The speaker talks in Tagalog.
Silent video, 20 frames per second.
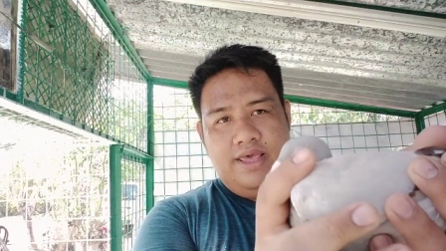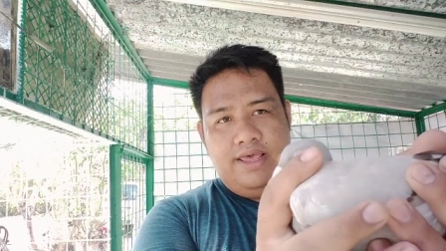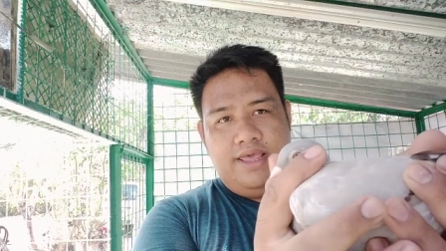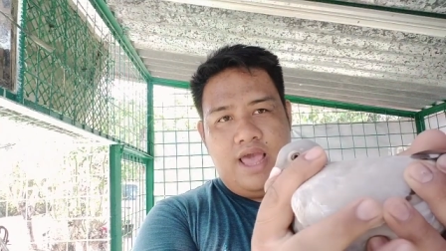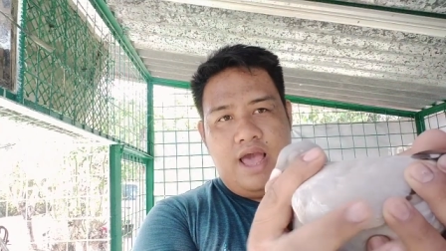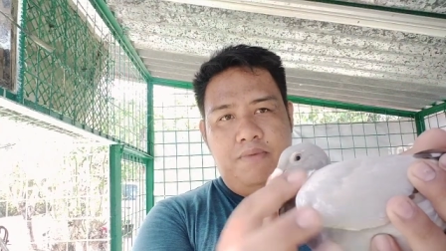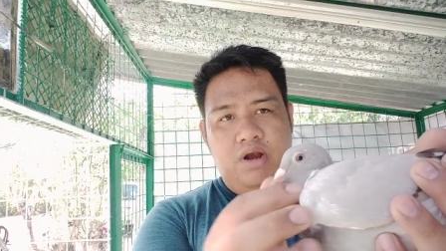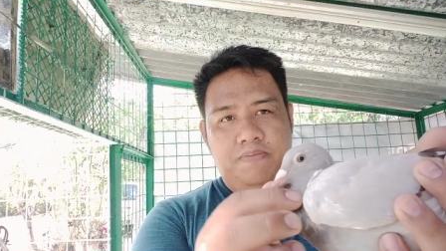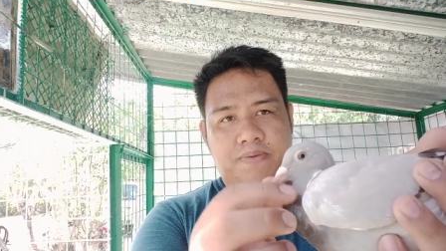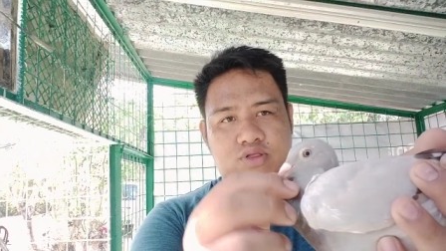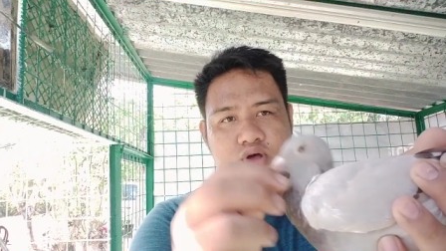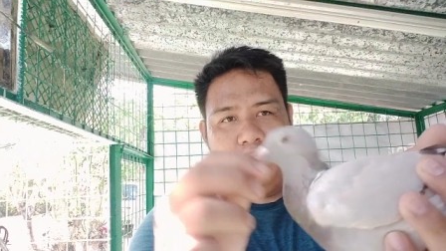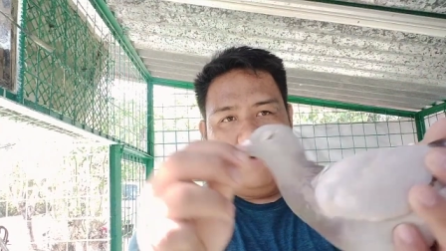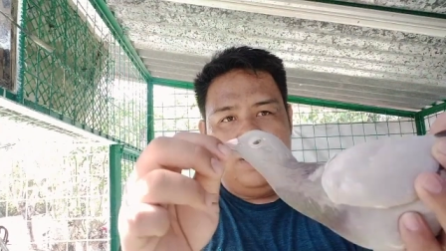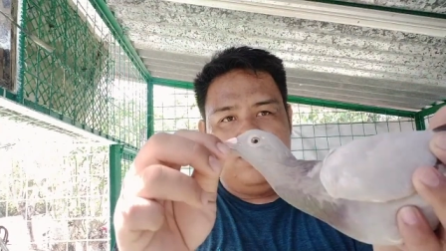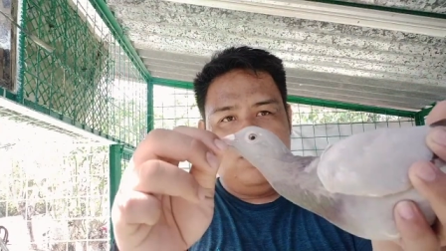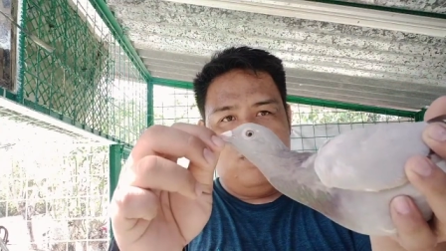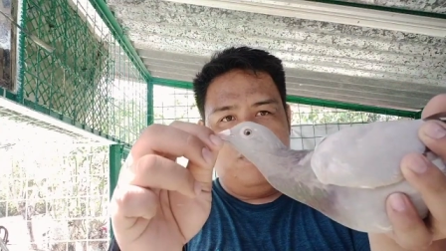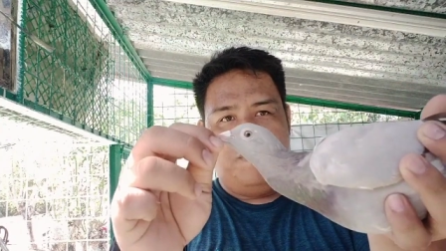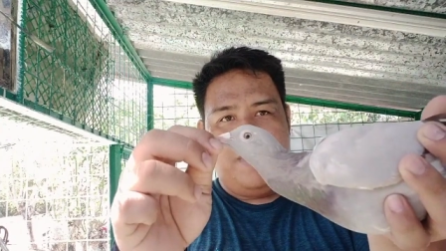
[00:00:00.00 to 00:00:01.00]
Yan bird pa to mga
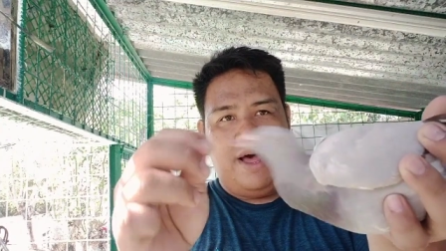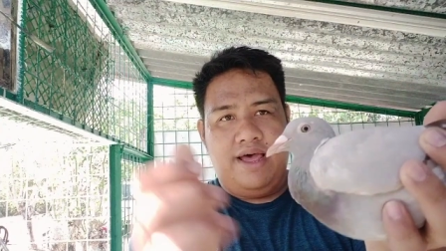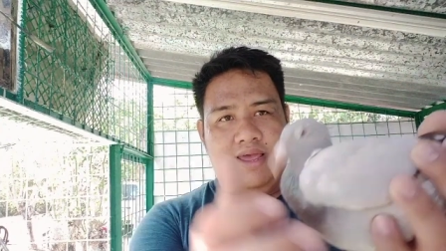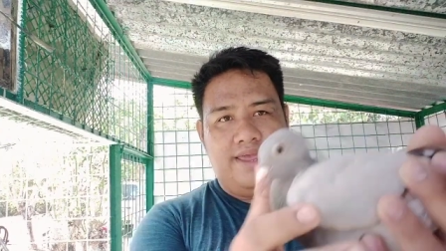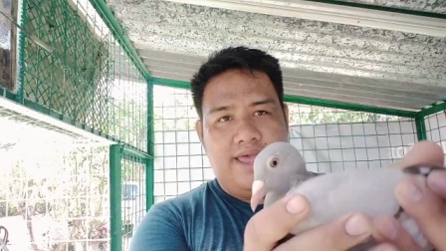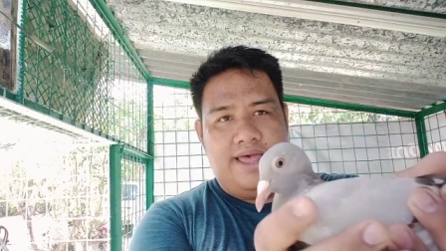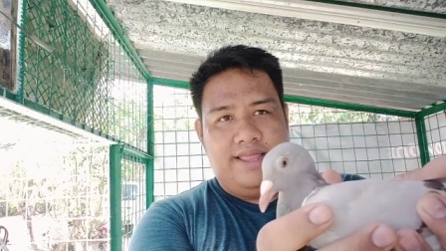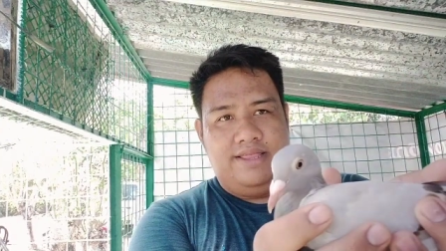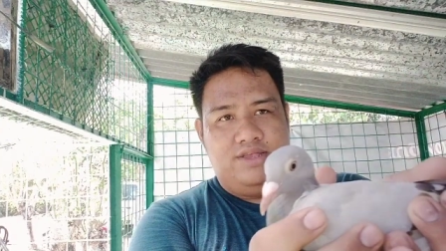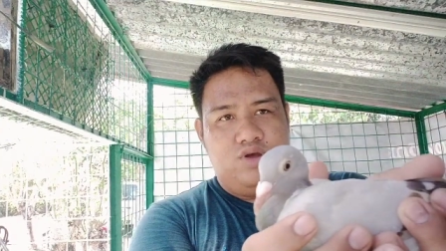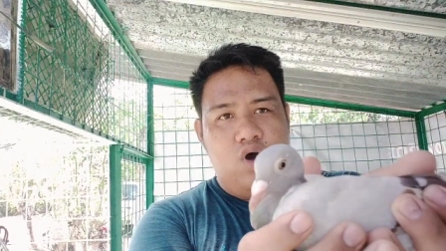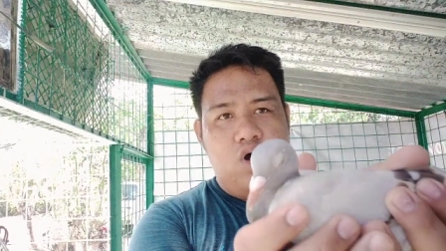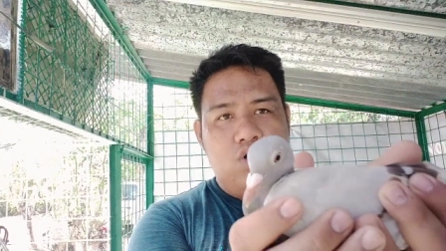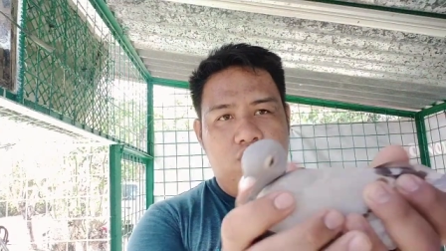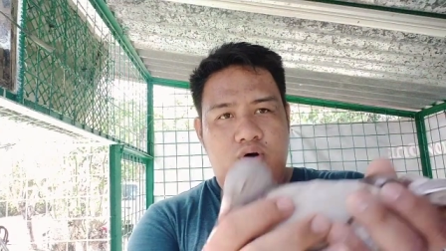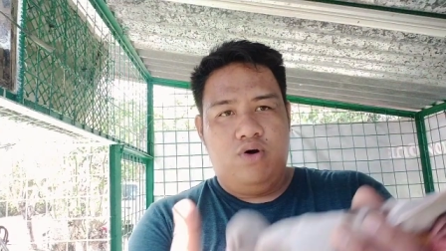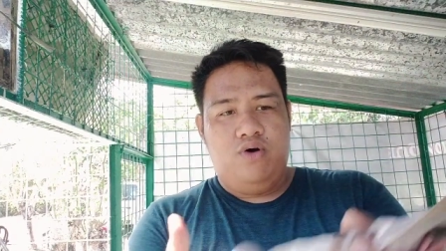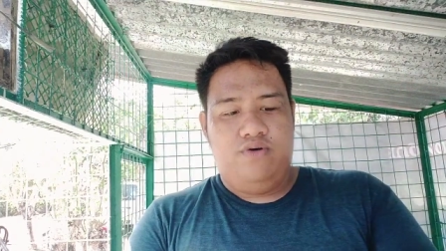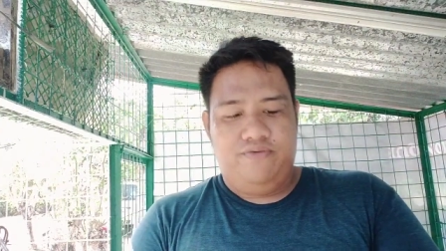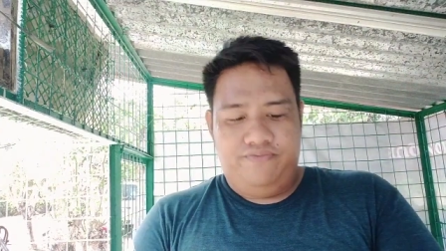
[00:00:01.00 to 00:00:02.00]
tropa. Yan,
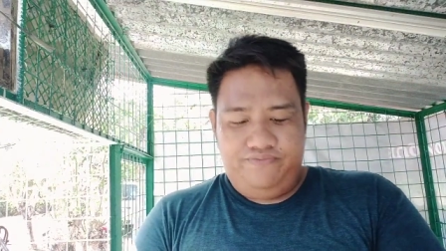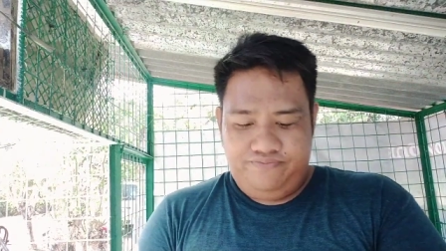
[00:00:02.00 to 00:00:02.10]
Choco.